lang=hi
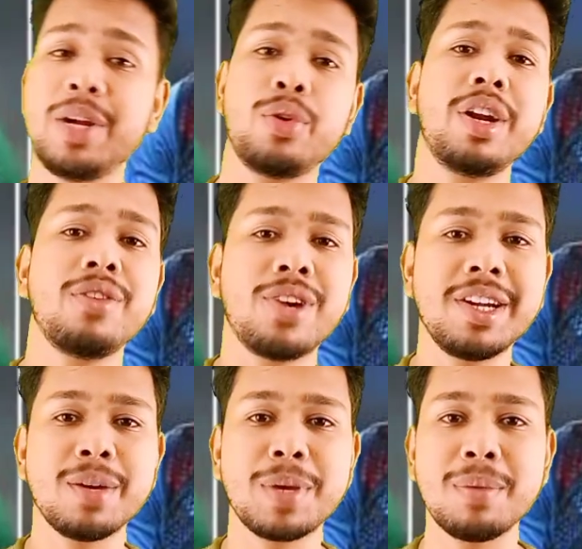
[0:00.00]
हम टी ट्वेंटी
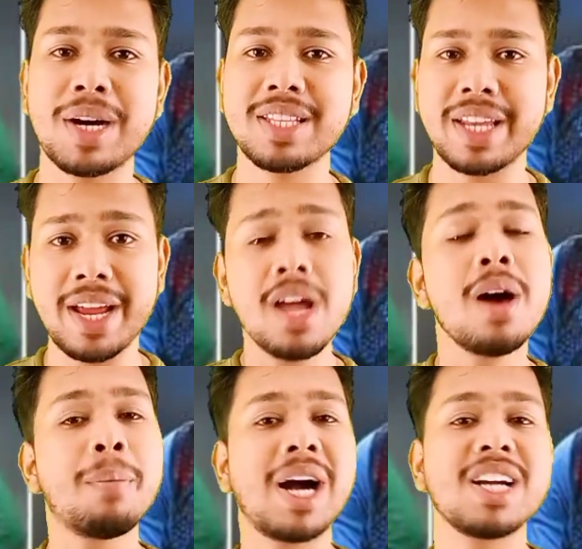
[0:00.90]
वर्ल्ड कप की बात करें
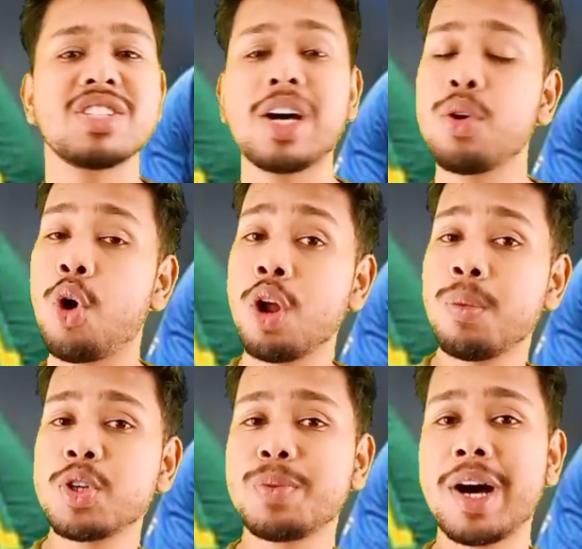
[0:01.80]
पाकिस्तान
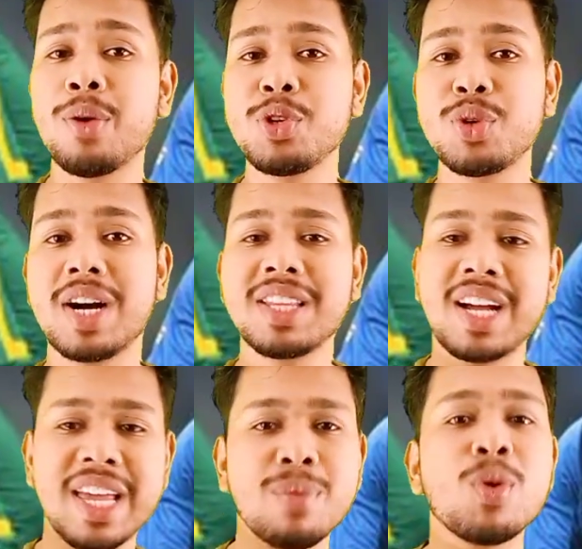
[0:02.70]
ऑलमोस्ट बाहर हो चुका
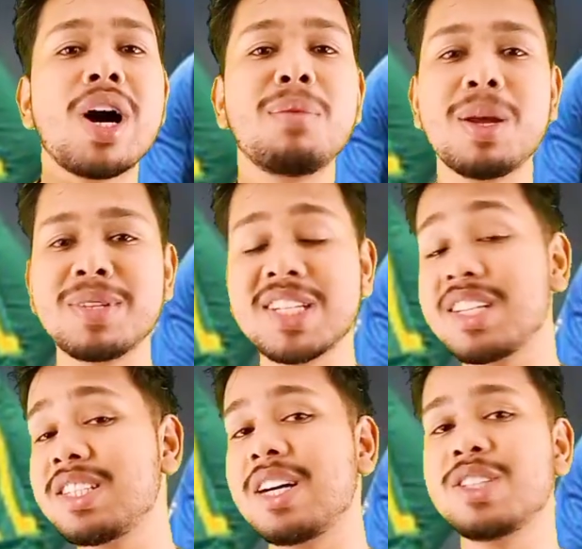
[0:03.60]
था एक मुकाबला बचा
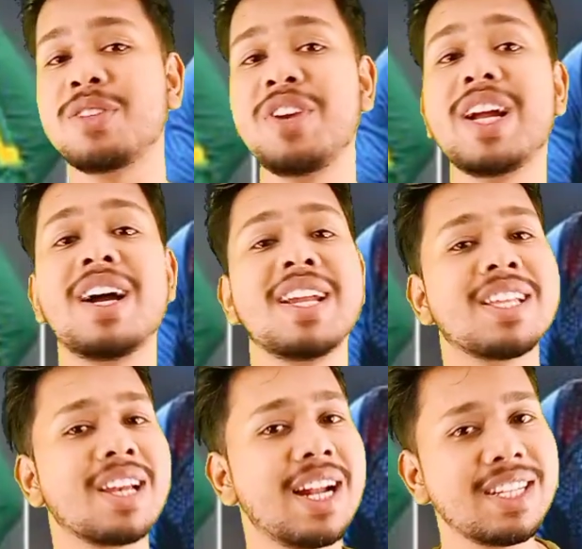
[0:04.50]
था साउथ अफ्रीका
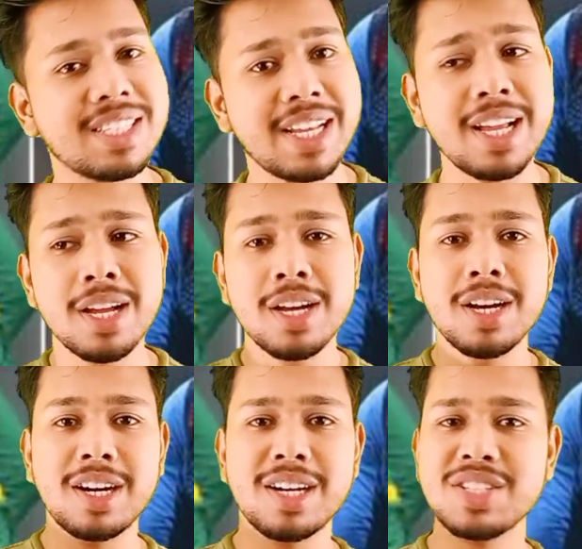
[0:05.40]
नैदरलैंड से
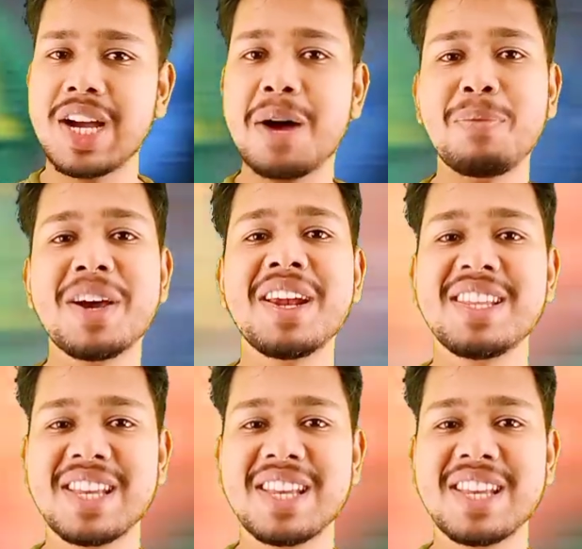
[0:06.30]
जहाँ पर